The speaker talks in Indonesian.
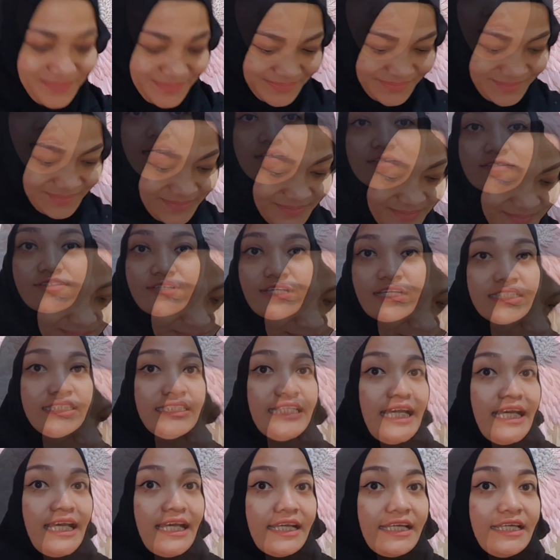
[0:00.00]
langsung
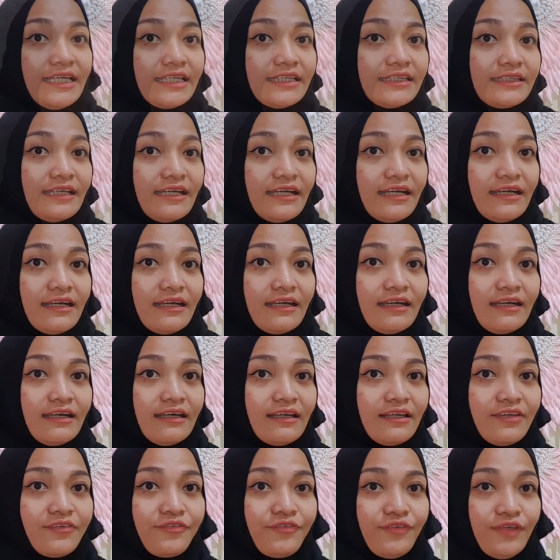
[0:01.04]
aja kita
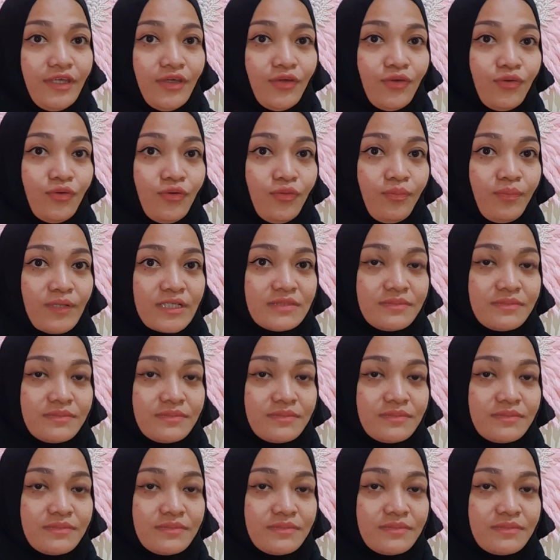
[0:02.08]
review